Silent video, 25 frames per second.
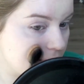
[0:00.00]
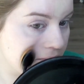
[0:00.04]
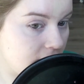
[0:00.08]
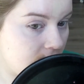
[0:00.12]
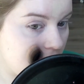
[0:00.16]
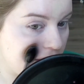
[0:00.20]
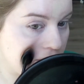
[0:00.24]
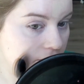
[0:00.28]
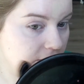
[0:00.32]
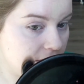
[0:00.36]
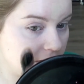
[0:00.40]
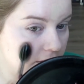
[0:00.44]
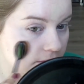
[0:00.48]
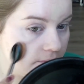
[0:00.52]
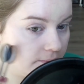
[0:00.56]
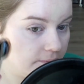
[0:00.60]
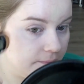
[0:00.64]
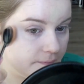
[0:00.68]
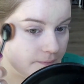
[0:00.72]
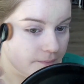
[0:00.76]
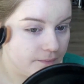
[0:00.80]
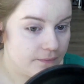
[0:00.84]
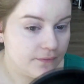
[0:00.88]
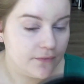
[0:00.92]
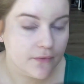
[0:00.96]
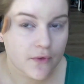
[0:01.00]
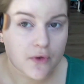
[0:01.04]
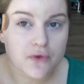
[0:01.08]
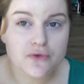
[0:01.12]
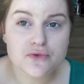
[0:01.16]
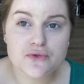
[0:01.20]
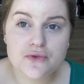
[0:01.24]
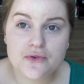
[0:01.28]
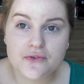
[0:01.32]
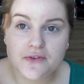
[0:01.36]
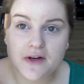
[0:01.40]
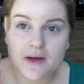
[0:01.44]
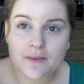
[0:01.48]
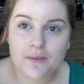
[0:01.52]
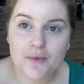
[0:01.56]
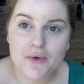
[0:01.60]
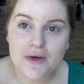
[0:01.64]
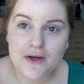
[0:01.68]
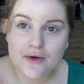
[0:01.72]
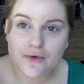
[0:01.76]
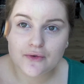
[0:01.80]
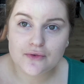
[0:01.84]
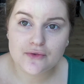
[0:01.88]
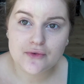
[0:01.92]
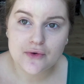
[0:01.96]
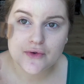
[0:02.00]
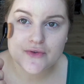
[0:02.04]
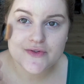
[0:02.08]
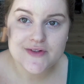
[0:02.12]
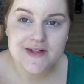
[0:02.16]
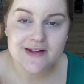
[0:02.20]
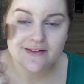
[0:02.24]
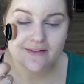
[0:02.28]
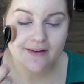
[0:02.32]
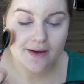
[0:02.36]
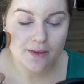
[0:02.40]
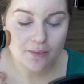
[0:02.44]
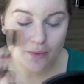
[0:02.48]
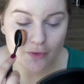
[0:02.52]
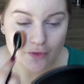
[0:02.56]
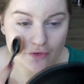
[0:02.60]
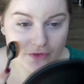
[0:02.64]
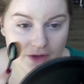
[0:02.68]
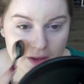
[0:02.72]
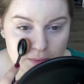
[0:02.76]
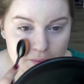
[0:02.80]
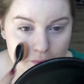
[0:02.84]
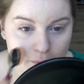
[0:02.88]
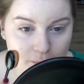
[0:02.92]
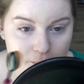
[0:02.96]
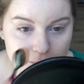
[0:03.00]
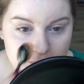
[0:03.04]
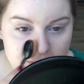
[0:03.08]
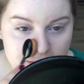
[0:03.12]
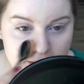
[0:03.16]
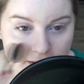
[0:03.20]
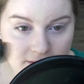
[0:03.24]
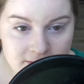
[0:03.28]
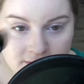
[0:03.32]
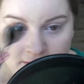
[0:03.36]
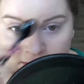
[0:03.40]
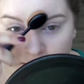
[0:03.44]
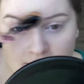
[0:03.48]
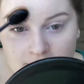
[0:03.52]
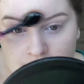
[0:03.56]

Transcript: Bah ouais. Non, je trouve vraiment la couvrance est vraiment vraiment bien.